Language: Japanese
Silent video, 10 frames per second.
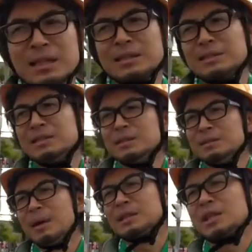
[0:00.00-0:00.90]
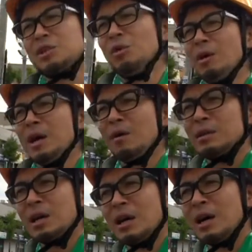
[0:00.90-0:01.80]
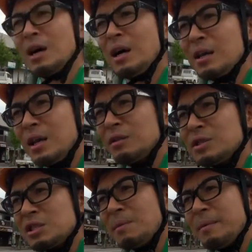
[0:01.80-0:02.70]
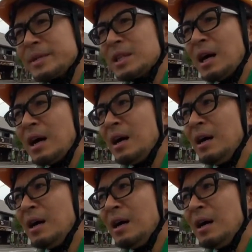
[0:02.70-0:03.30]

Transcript: ですまた町外の方ゲットしてしまいました